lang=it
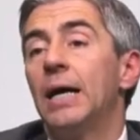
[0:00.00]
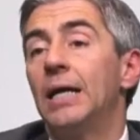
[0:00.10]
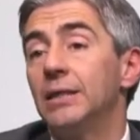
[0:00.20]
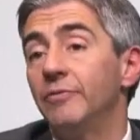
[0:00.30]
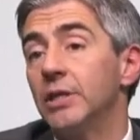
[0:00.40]

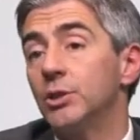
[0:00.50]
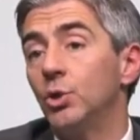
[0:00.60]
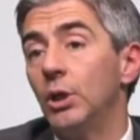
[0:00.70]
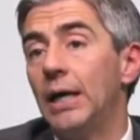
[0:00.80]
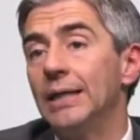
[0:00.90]

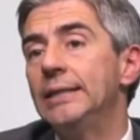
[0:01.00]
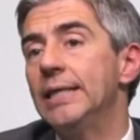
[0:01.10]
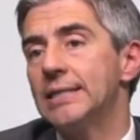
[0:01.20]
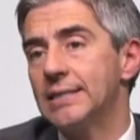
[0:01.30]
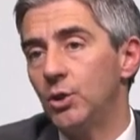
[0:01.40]
attraverso la
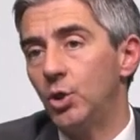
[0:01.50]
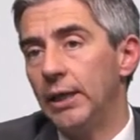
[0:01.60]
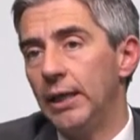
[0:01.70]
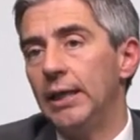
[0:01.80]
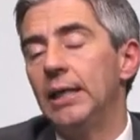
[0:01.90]

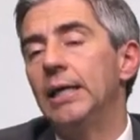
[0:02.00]
ideazione e la